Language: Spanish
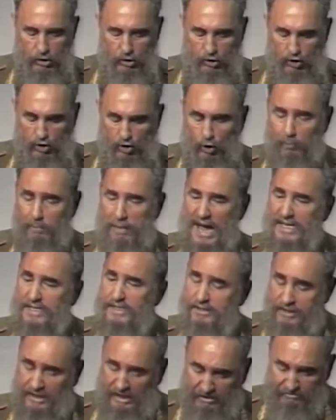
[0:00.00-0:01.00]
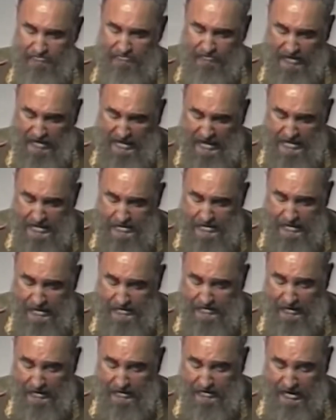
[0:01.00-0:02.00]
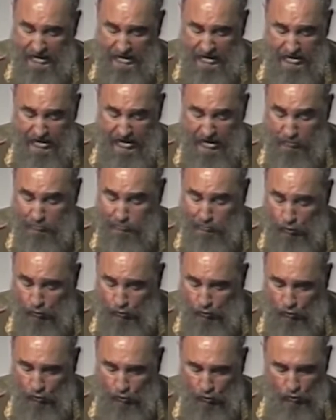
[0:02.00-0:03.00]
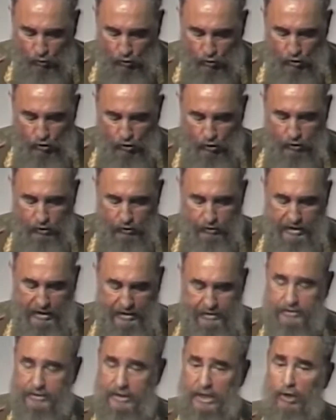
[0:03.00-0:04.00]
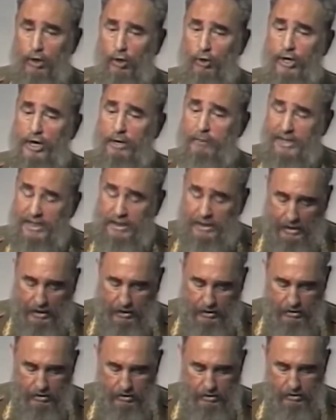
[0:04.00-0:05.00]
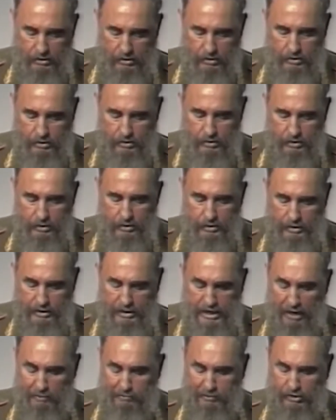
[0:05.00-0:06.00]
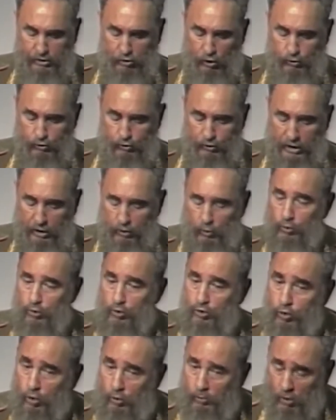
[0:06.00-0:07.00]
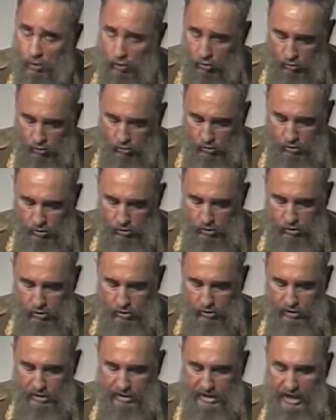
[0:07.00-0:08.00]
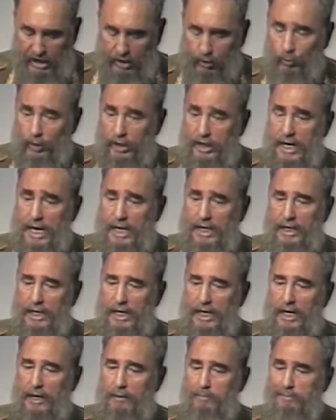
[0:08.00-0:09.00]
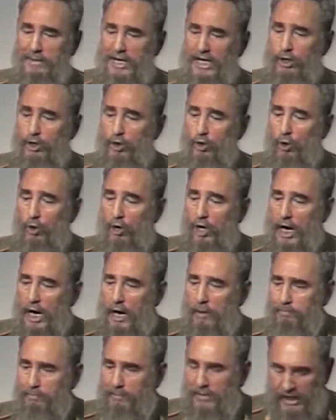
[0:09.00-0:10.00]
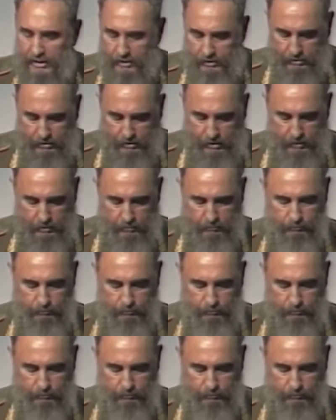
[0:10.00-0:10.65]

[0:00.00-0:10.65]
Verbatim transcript: No más transferencias al tercer mundo de estilos de vida y hábitos de consumo que arruinan el medio ambiente.